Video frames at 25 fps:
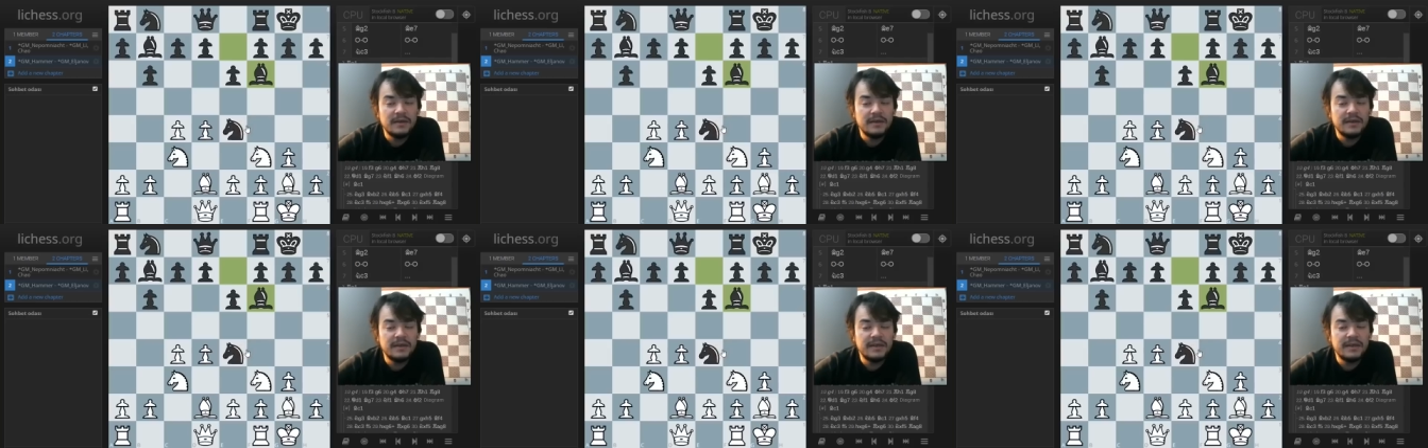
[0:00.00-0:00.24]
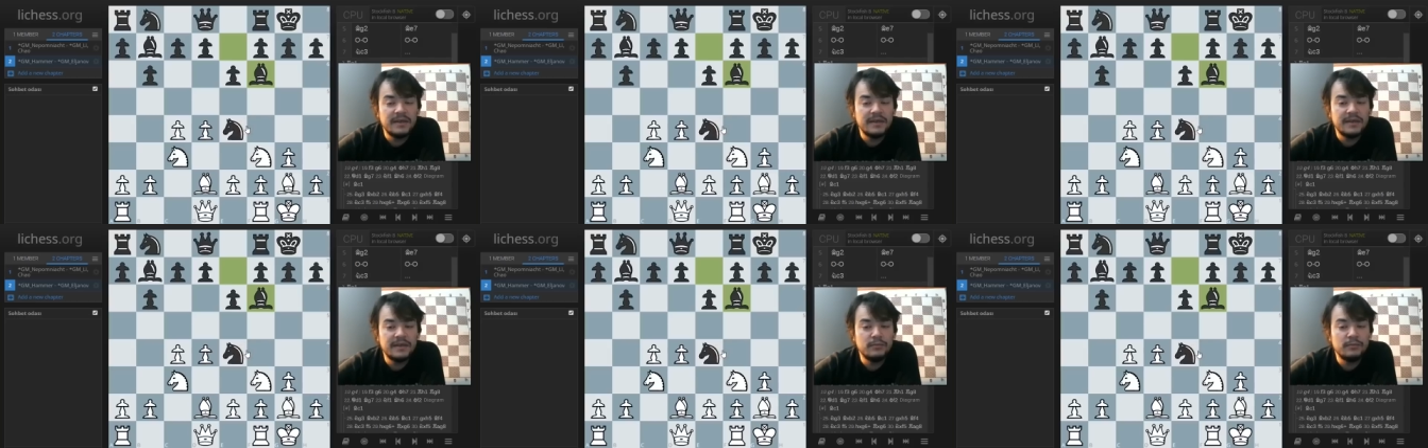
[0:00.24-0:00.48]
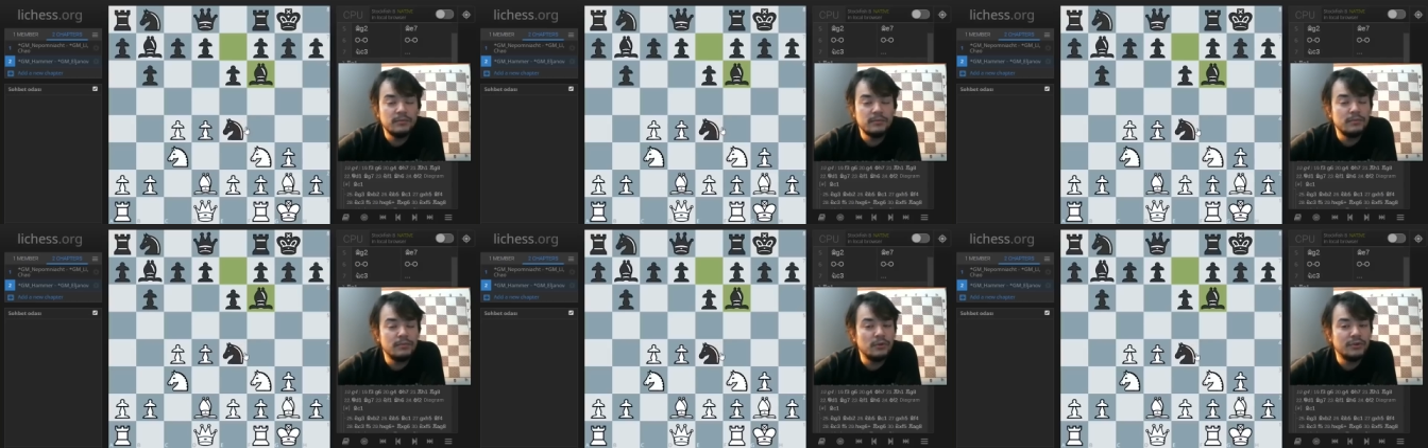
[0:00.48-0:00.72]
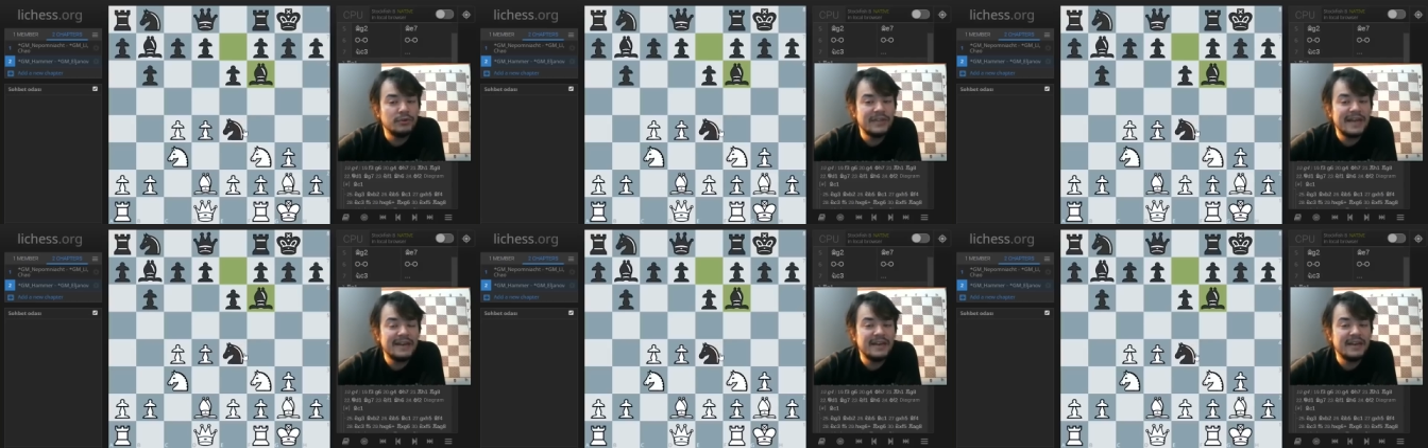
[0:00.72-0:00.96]
E, bu
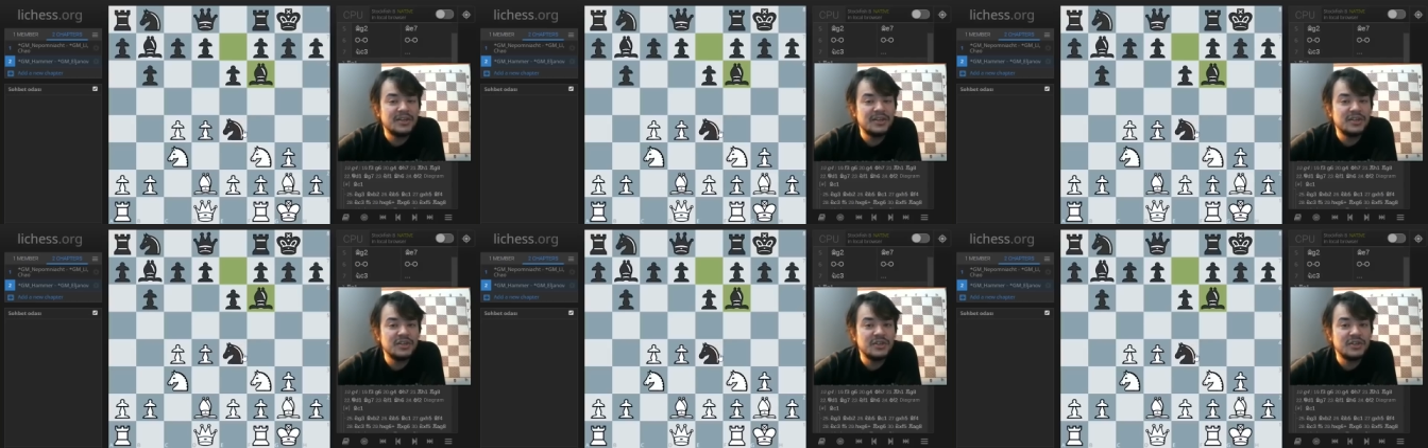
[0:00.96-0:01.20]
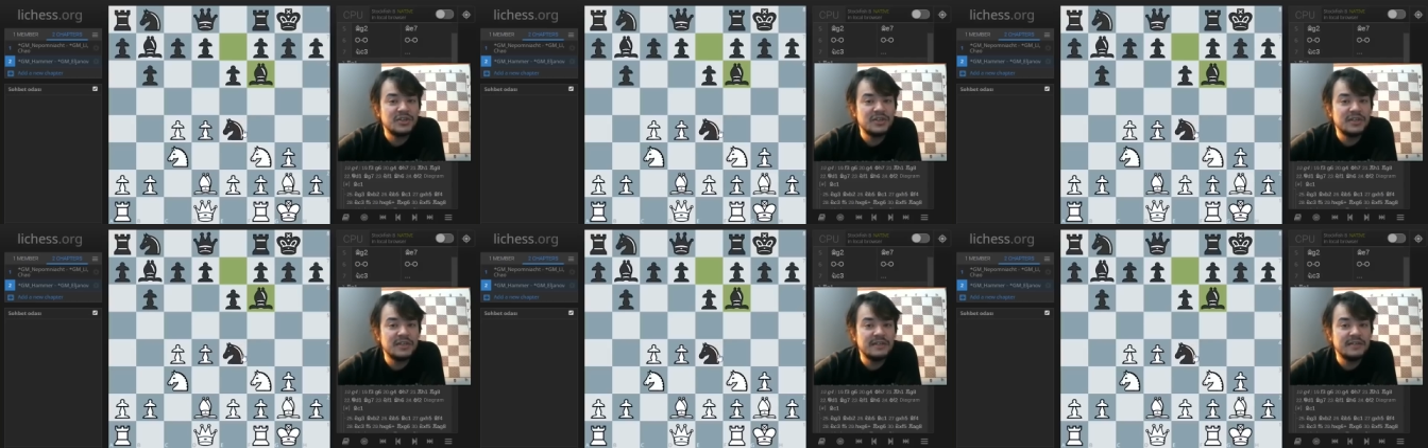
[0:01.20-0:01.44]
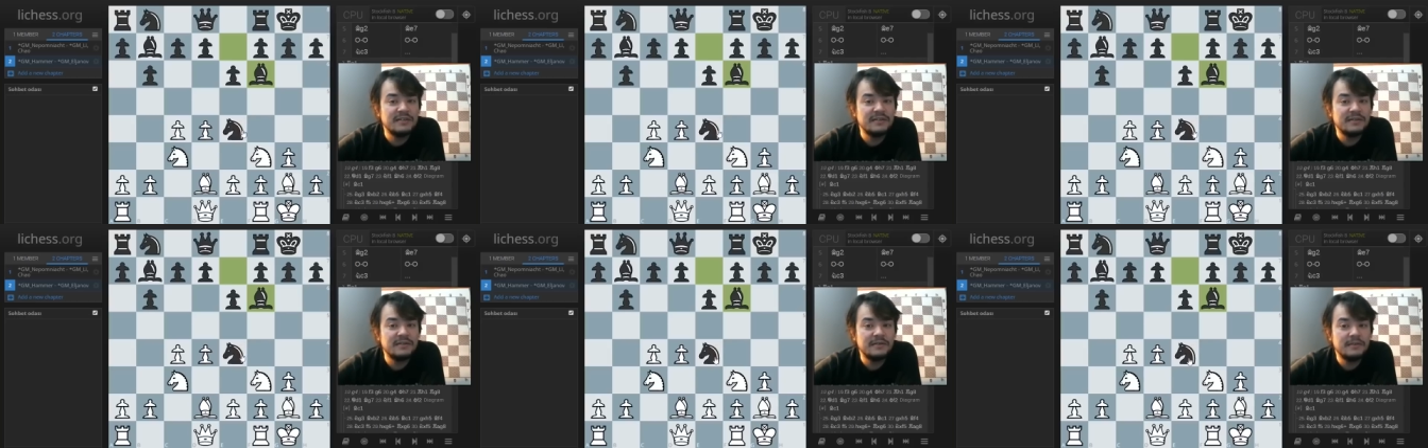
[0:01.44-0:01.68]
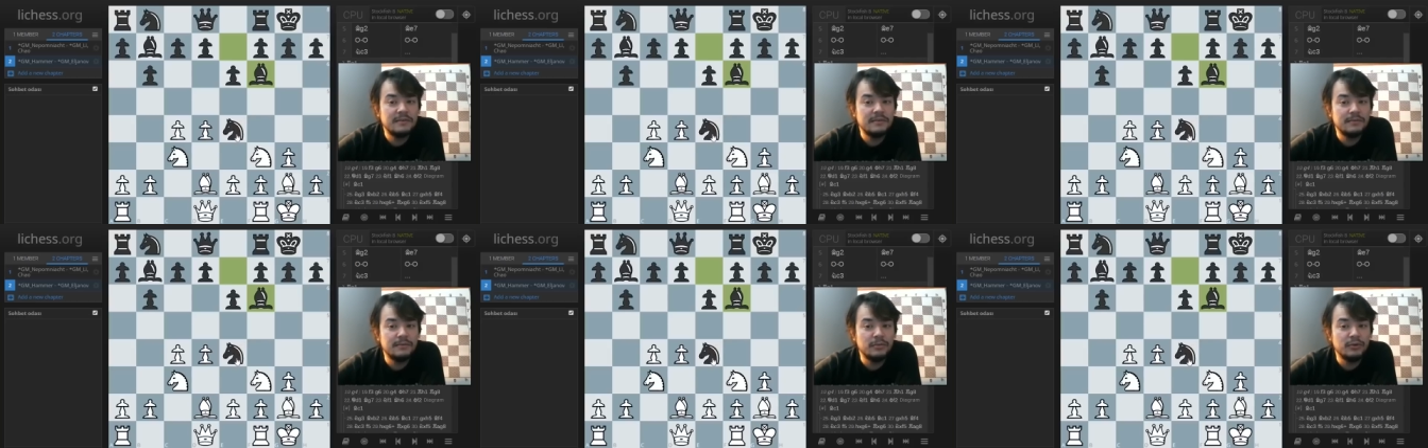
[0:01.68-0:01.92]
modern açılışların,
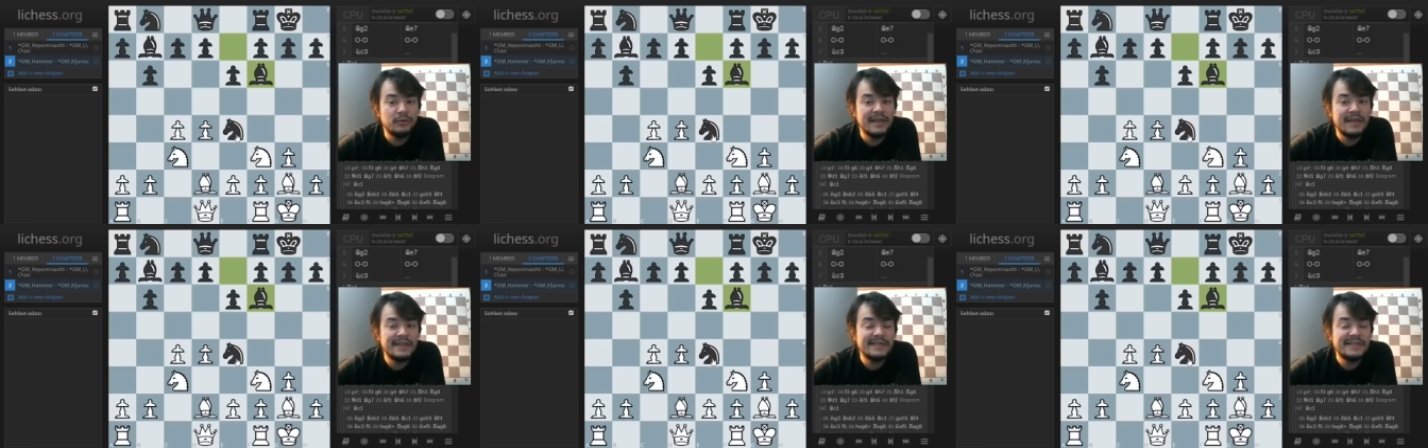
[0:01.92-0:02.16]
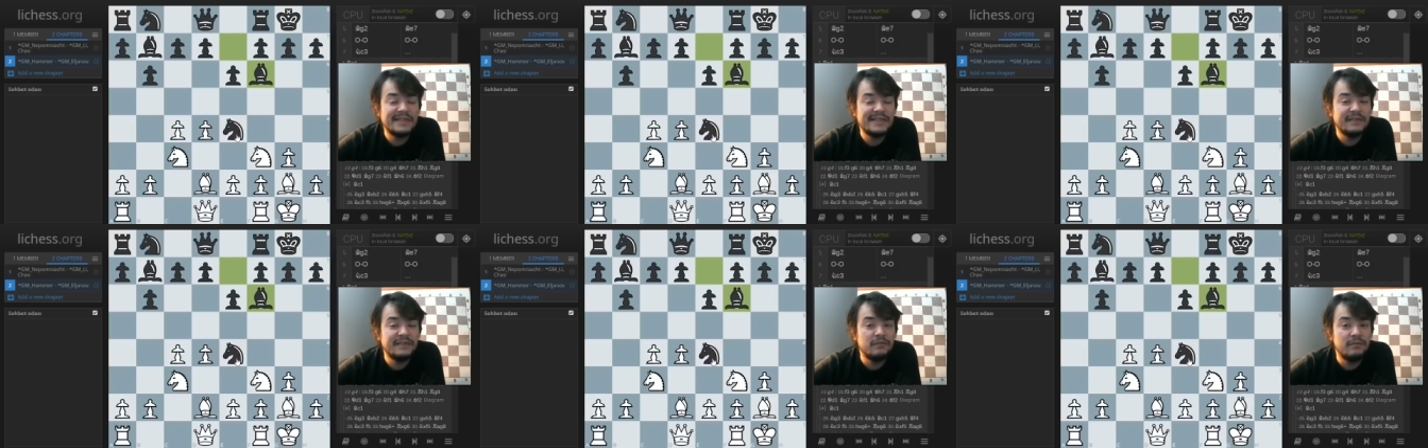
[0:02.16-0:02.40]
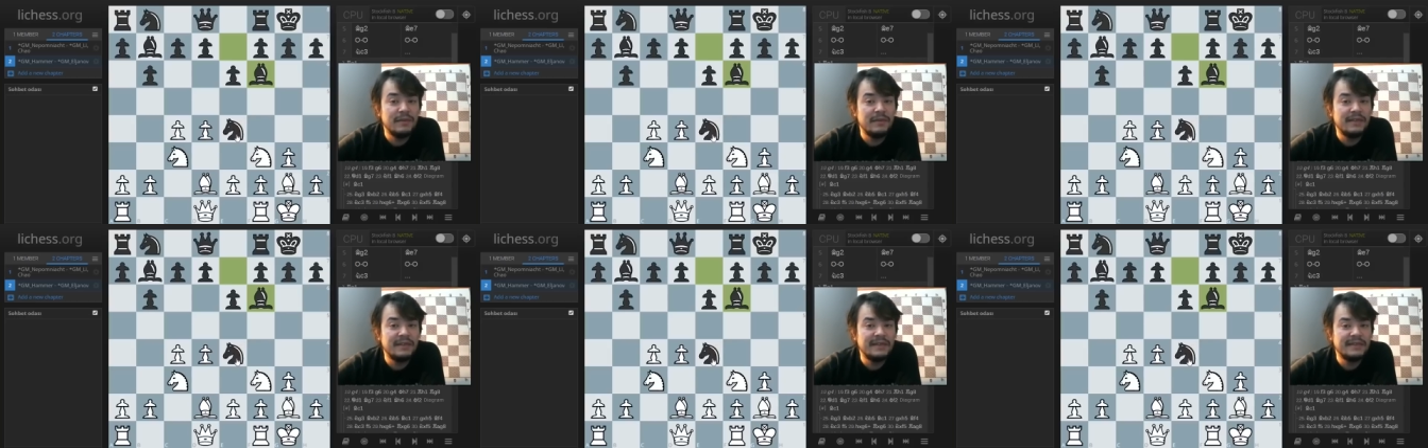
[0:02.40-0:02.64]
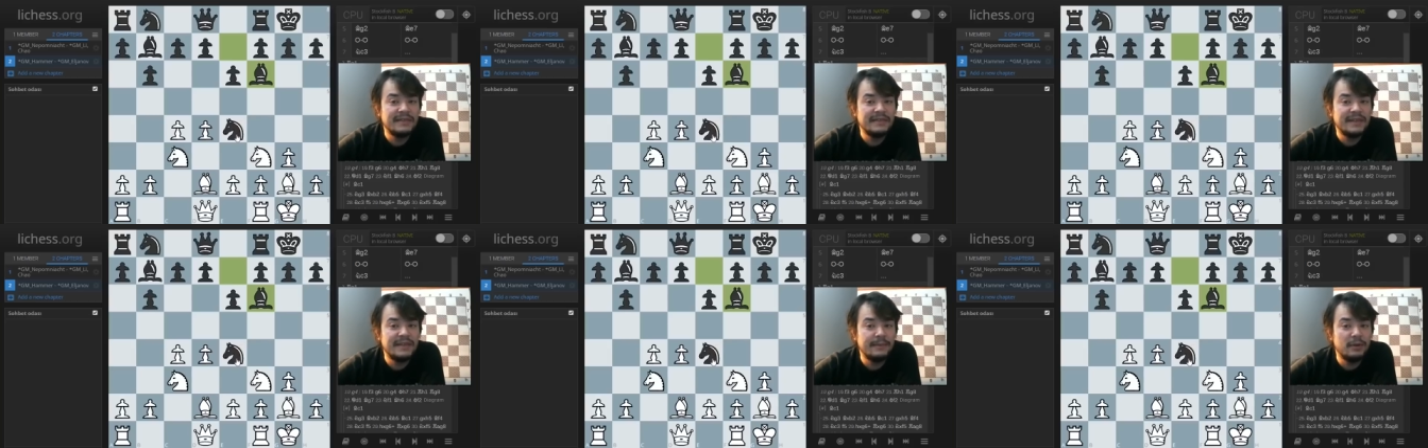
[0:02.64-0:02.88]
modern
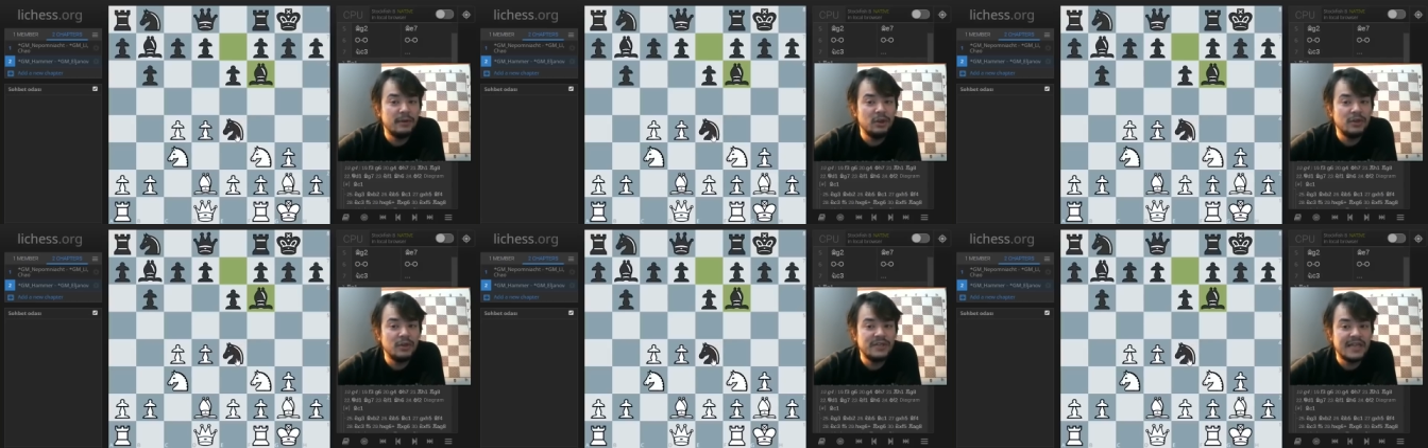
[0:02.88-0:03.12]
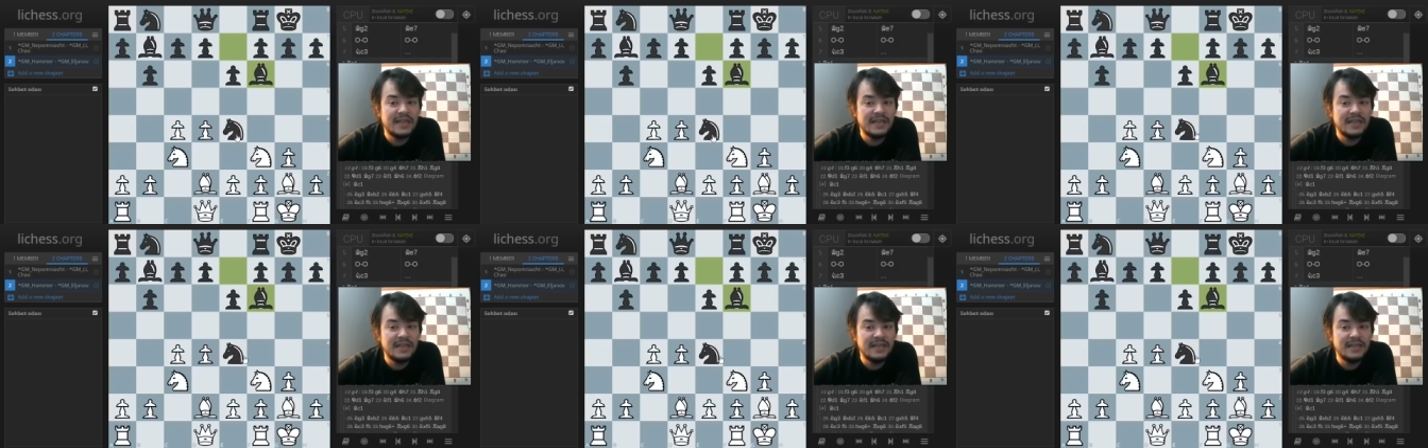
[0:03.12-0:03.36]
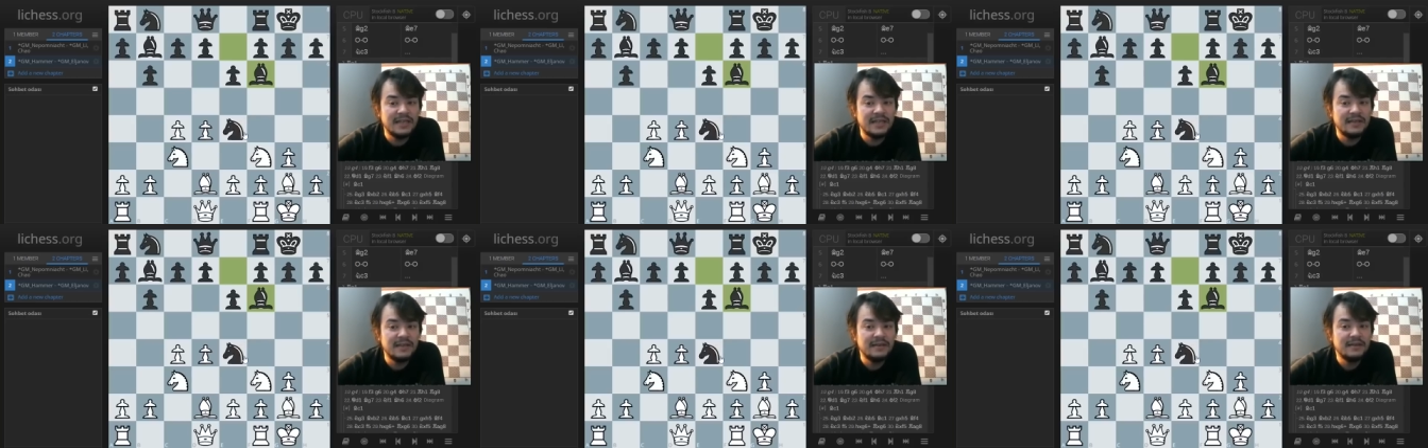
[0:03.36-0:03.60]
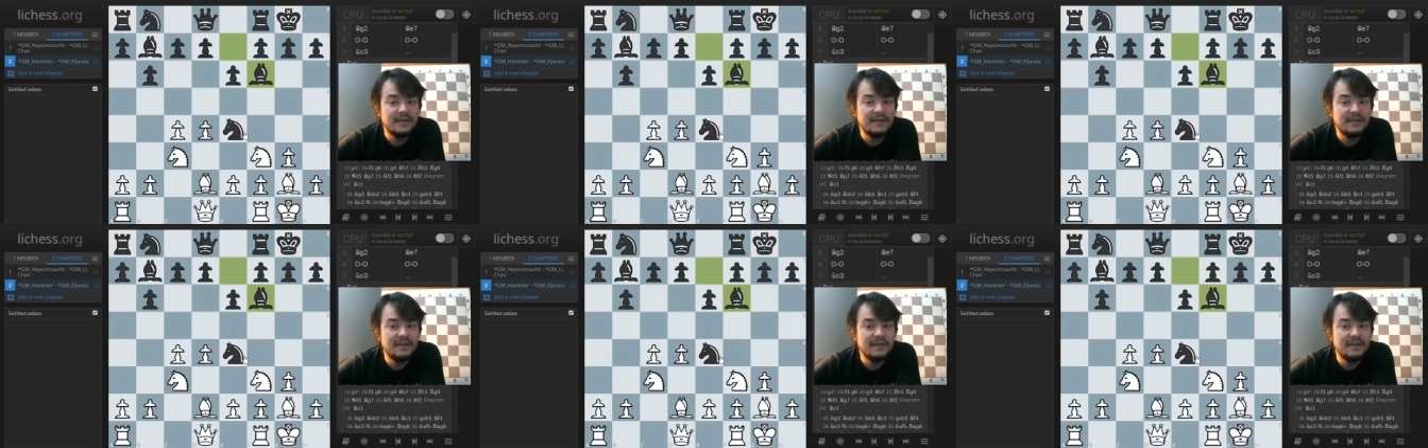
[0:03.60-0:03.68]
savunmaların temel özelliği